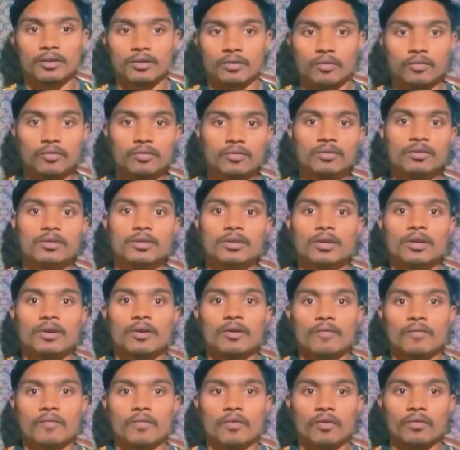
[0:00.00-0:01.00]
गुड
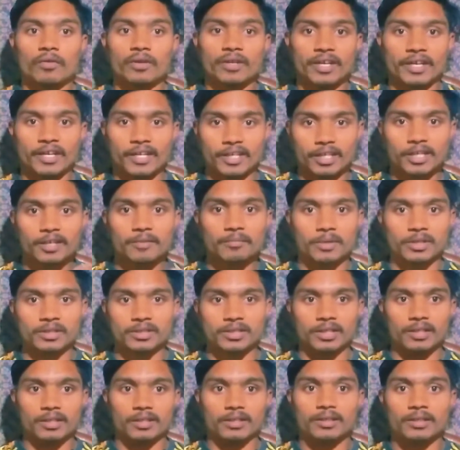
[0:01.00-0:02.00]
फॉर गेनिंग
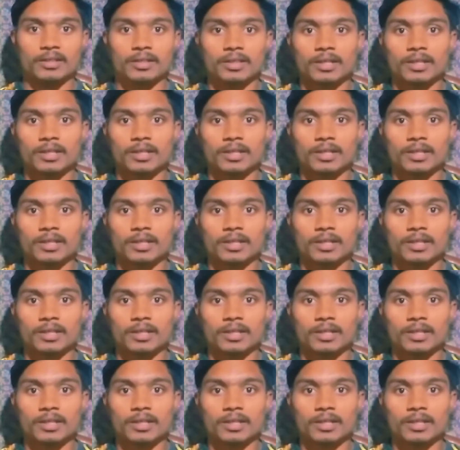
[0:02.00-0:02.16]
मसल